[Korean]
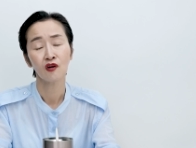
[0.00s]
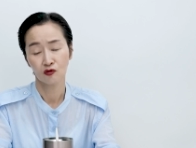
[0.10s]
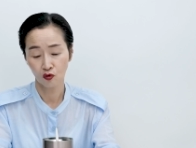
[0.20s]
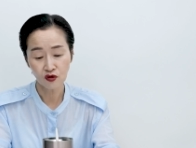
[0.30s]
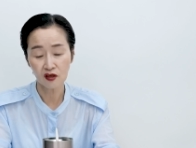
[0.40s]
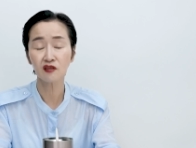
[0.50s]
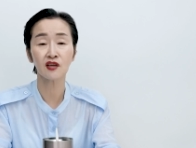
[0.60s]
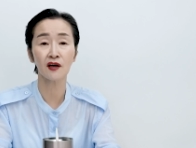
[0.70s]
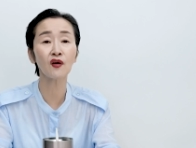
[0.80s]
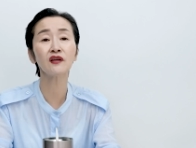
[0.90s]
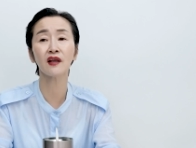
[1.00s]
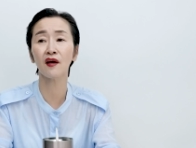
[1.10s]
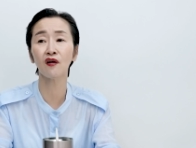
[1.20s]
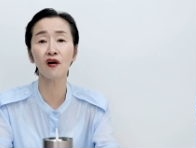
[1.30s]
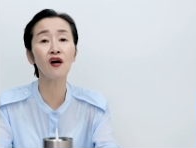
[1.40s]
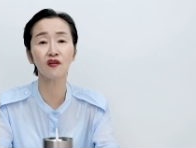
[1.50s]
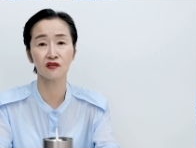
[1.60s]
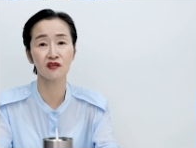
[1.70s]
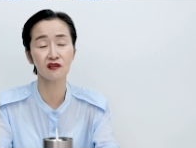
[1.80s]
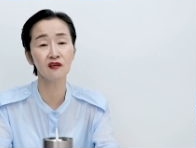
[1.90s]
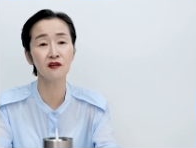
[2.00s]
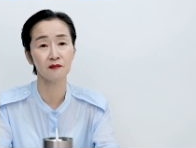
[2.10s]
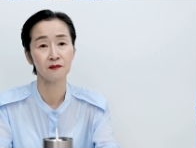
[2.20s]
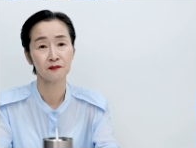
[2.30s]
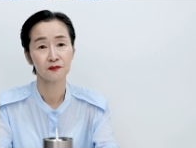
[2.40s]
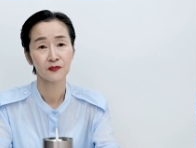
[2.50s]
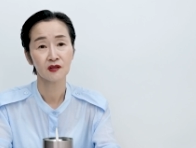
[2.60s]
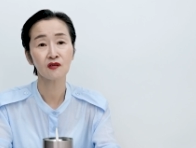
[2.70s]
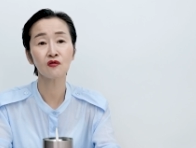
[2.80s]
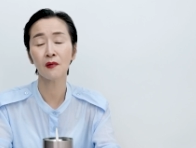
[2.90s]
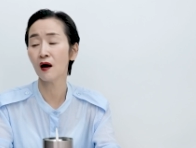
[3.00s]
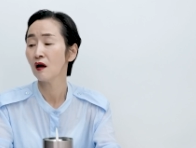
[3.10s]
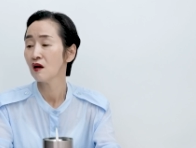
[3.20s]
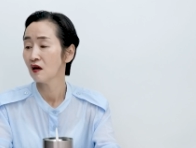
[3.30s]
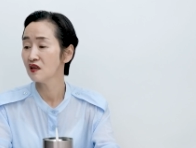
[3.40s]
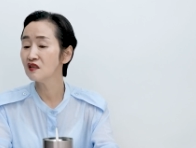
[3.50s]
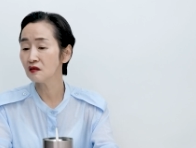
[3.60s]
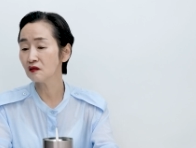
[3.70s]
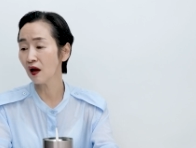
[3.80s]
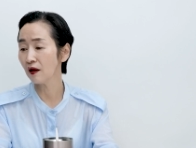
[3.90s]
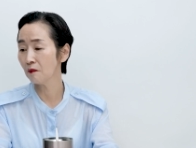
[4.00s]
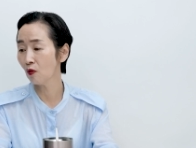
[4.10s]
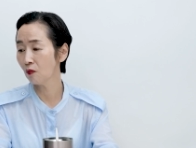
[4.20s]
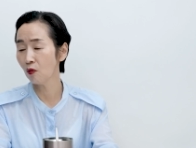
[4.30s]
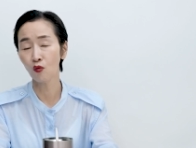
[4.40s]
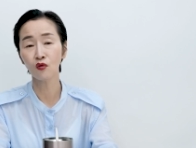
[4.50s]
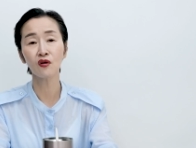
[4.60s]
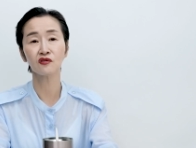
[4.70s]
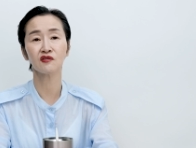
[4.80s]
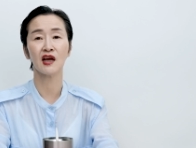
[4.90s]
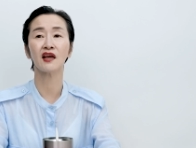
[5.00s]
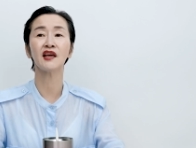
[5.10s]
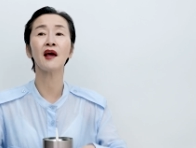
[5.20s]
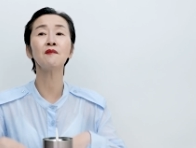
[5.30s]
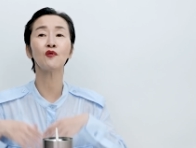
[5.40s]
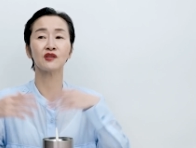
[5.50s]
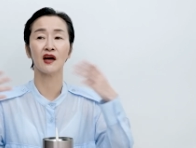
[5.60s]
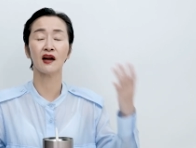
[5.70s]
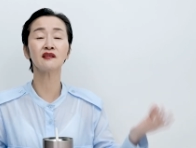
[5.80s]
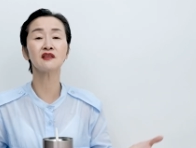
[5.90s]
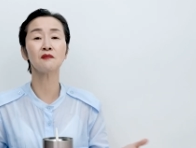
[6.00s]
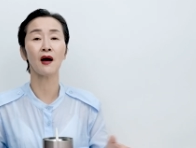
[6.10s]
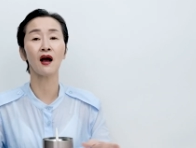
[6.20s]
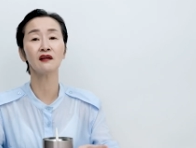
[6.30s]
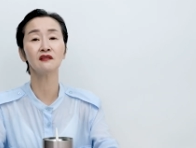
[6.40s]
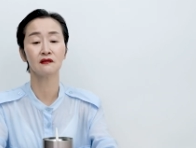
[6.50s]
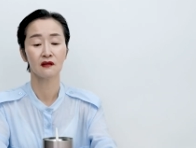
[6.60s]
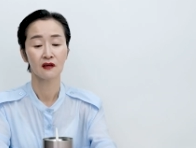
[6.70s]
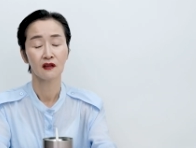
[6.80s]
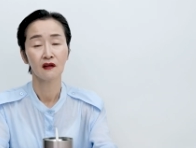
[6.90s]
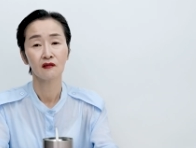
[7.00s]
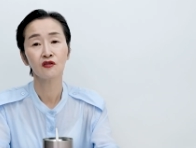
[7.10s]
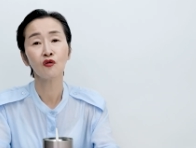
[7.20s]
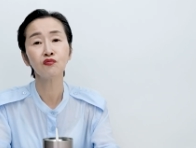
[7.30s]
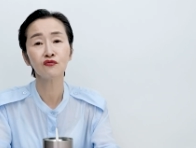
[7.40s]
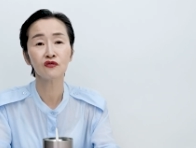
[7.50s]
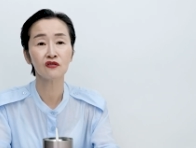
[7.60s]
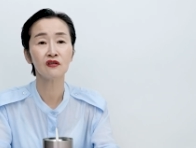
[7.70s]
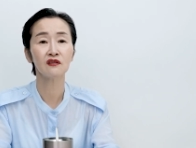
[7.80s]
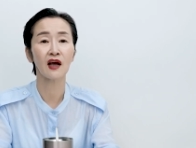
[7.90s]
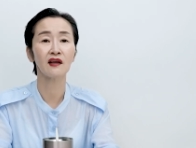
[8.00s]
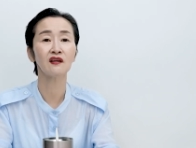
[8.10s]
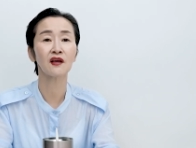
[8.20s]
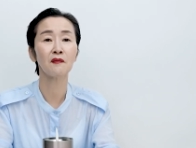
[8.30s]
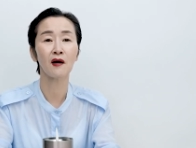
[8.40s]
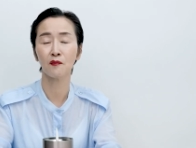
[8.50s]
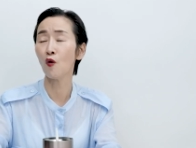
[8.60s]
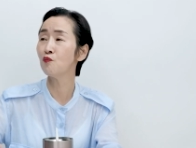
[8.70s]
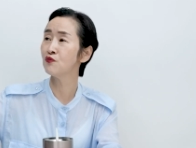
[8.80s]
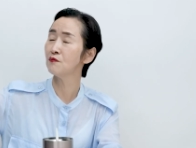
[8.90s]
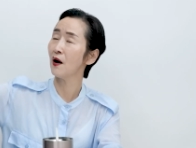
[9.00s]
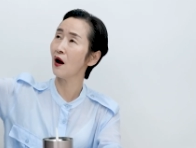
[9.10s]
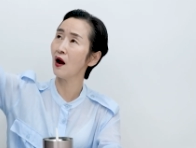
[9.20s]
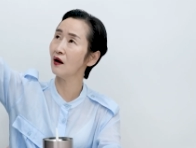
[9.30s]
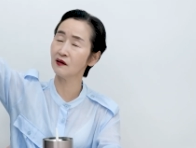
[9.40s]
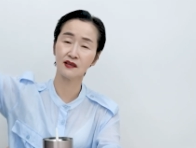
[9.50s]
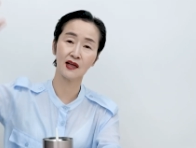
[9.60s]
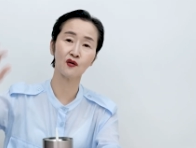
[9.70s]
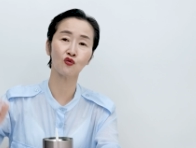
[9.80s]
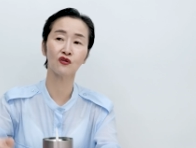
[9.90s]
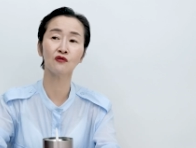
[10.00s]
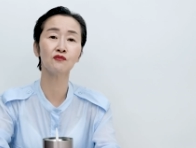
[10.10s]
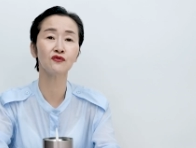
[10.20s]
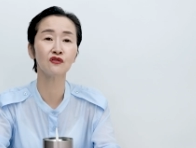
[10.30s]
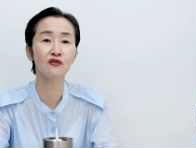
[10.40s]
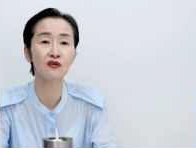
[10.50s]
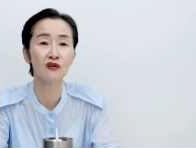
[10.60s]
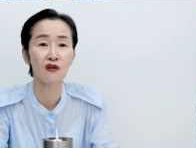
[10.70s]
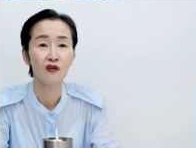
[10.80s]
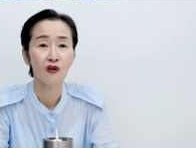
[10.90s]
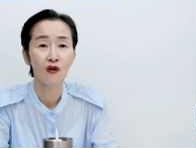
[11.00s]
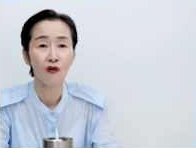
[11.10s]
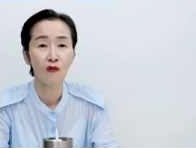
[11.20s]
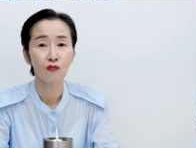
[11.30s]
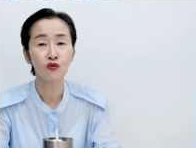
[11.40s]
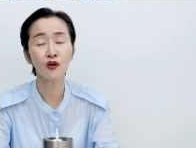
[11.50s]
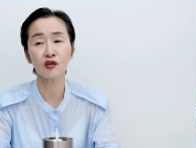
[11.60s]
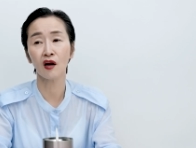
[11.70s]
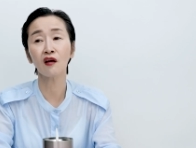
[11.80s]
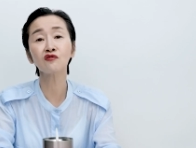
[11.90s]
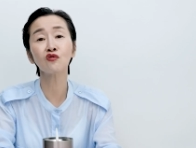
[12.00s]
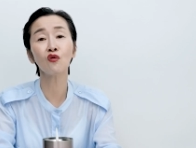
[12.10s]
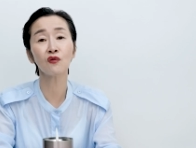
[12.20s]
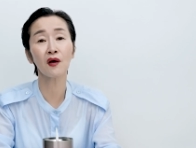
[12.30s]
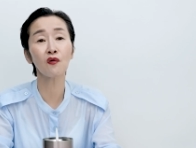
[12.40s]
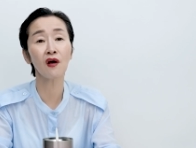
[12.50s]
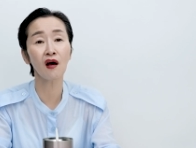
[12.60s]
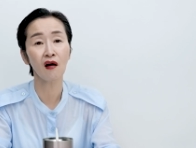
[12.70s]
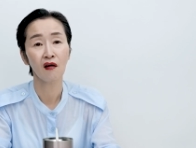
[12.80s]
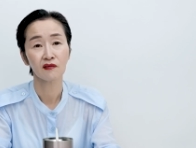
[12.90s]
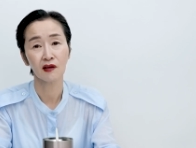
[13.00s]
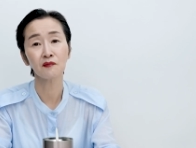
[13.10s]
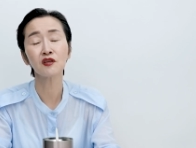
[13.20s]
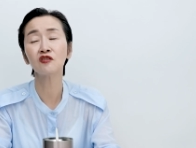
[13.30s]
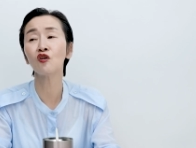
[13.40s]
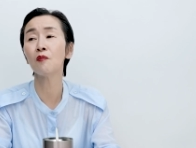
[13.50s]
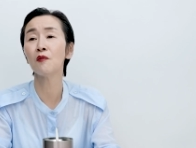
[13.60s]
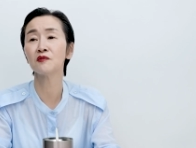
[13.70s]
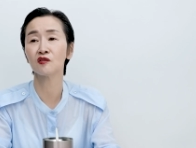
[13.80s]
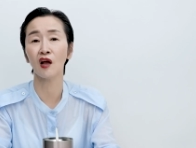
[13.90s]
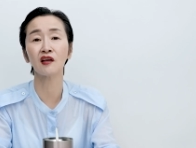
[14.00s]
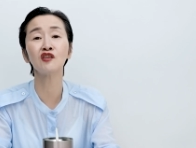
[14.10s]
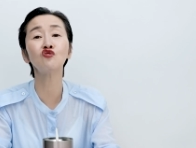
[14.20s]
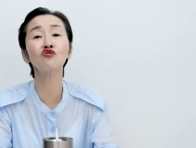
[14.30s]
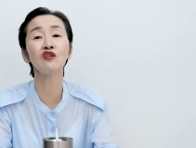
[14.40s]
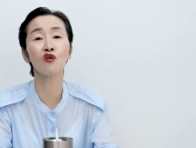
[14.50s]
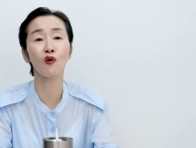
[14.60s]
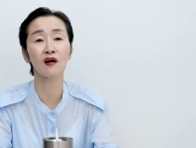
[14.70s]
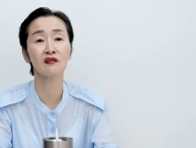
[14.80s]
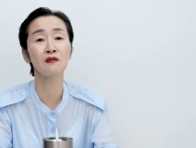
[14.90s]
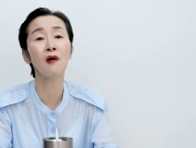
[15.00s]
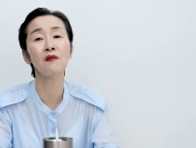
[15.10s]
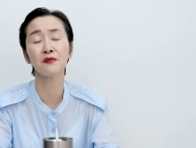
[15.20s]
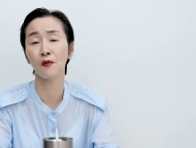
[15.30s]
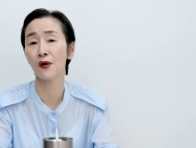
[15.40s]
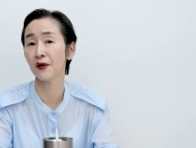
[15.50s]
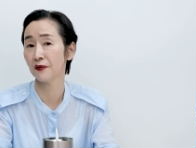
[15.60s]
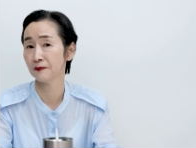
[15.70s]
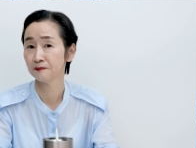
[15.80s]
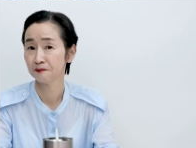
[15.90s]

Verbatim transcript: 정신을 차려야 돼요, 지금. 그리고 막 인스타에 뭐, 뭐 올려서 자기 행복 자랑질 막 하는 그런 분들, 나 이렇게 막 명품 막 이렇게 싸놓고 이런 분들. 그게 자랑스러운 애고야? 남들 그거 보면서 다 기죽이려고 하는 그 마음이 뭐예요?